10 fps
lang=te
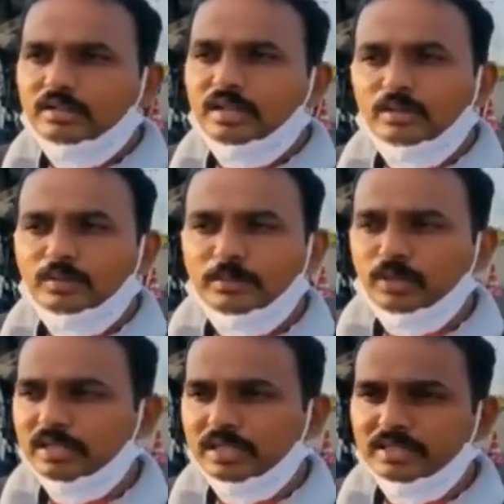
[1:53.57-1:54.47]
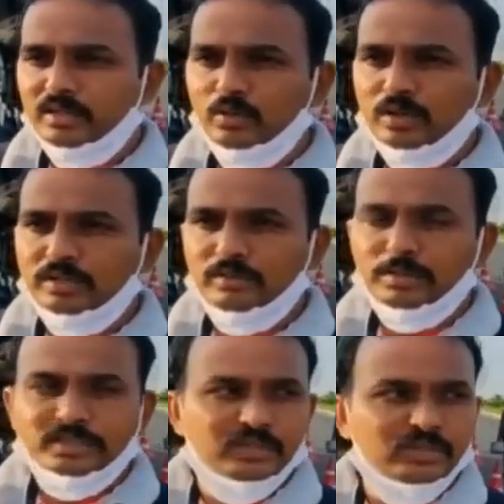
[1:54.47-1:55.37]
దాంట్లో మిగతా ముగ్గురు దిగేశారు ఒక ఒక
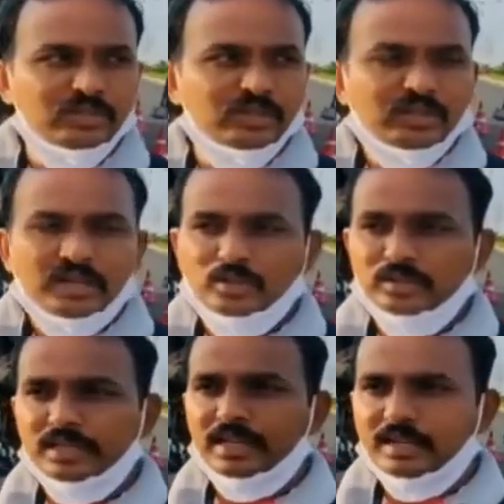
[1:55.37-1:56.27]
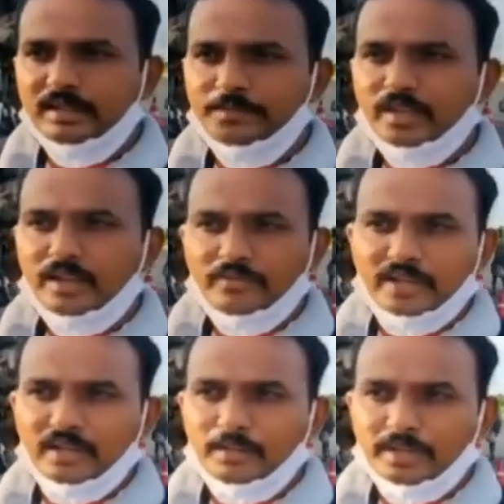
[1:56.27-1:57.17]
పర్సన్ అందులో దిగలేక ఆ
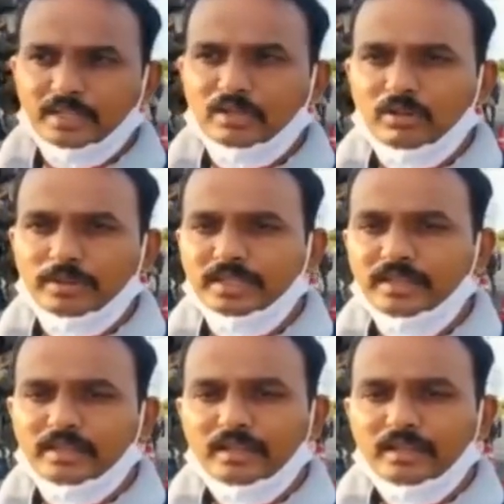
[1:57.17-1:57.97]
ఫైర్లో మంటలు ఎక్కువ వేసి